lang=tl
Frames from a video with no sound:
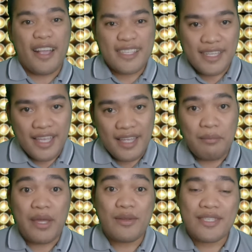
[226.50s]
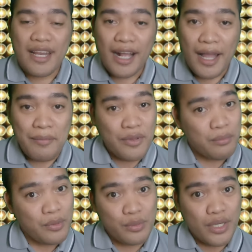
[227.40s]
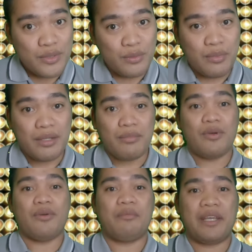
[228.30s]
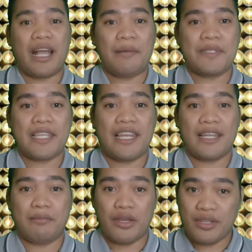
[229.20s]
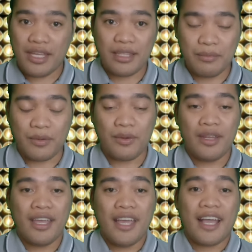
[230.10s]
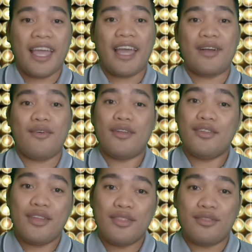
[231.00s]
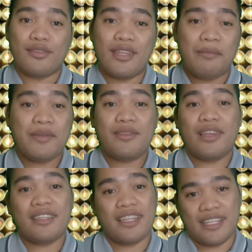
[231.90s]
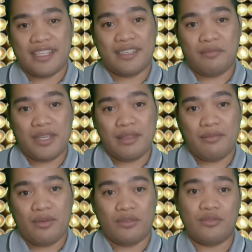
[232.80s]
Kasi, meron silang copy of your resume mo. May copy sila ng biodata mo. Kaya, kung ano yun nandun, dapat yun lang din nasasabihin mo.